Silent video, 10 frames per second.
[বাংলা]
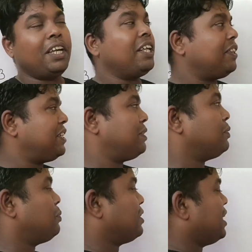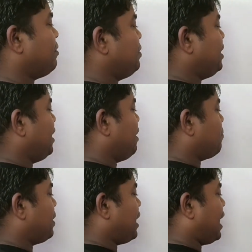তিরিশের মধ্যে তোমাদেরকে আমি
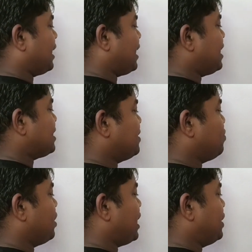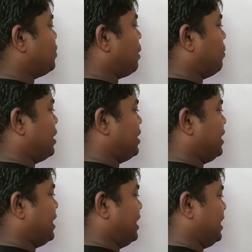প্রায় আঠাশ তোলার দায়িত্ব আমার
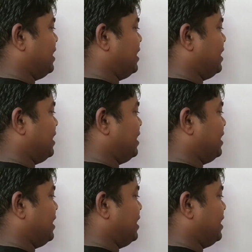এখানে